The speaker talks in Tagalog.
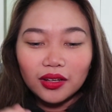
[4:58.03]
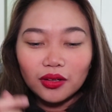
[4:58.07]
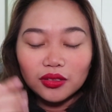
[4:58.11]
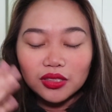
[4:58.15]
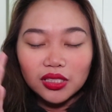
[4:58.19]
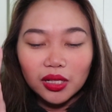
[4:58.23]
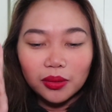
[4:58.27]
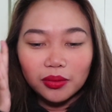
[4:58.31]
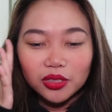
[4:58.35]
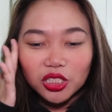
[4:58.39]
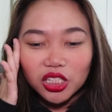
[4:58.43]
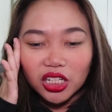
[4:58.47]

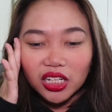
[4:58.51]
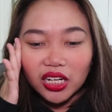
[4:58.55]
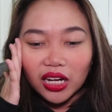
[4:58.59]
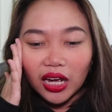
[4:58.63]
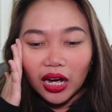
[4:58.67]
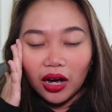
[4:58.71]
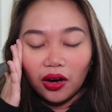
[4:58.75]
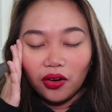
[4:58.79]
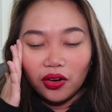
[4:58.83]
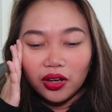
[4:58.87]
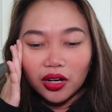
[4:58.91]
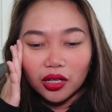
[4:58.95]
Ano mo siya
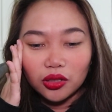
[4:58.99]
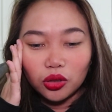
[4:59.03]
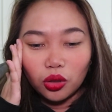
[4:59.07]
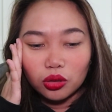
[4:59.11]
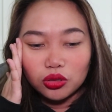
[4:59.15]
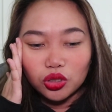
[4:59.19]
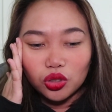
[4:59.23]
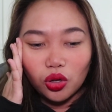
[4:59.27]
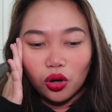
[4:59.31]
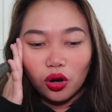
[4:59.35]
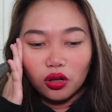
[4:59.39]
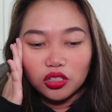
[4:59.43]
diha? Hoy,
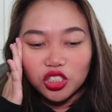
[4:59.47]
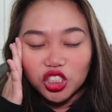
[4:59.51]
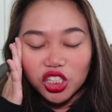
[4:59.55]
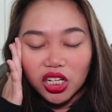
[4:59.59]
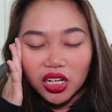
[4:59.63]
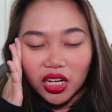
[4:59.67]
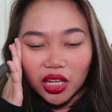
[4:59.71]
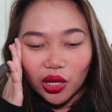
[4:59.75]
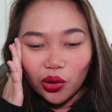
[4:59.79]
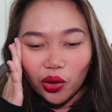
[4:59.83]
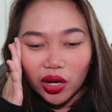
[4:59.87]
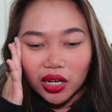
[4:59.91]

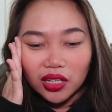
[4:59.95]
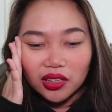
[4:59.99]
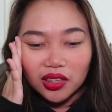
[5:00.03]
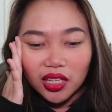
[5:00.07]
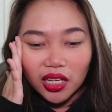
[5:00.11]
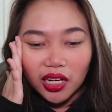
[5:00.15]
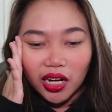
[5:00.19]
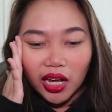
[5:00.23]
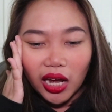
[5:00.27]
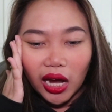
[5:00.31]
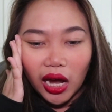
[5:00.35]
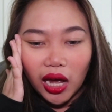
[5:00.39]
nagdoxology na yung
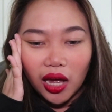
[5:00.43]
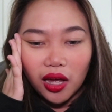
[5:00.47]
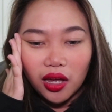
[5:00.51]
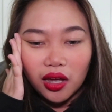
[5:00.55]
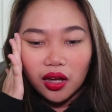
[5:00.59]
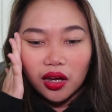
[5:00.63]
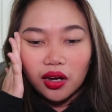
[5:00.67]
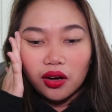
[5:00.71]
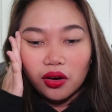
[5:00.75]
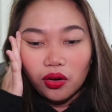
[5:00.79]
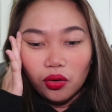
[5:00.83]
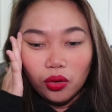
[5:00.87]
auntie diha.
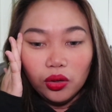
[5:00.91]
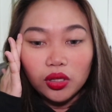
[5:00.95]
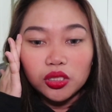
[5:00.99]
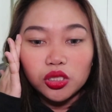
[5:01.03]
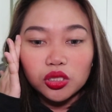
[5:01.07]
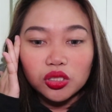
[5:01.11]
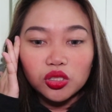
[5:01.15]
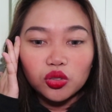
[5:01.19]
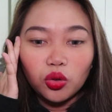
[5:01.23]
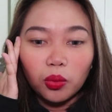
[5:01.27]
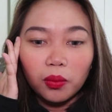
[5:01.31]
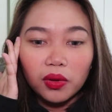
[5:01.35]
Hoy,
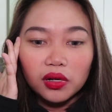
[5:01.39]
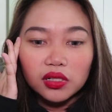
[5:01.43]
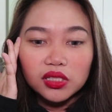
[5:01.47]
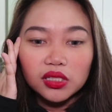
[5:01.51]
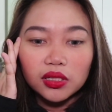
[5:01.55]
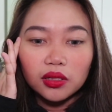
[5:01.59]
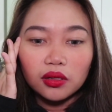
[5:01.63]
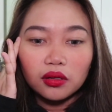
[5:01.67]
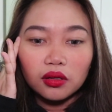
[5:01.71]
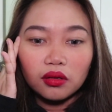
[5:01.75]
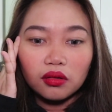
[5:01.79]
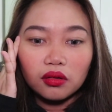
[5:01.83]
Diyos ko,
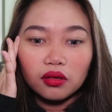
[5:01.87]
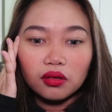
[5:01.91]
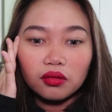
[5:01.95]
Maxi.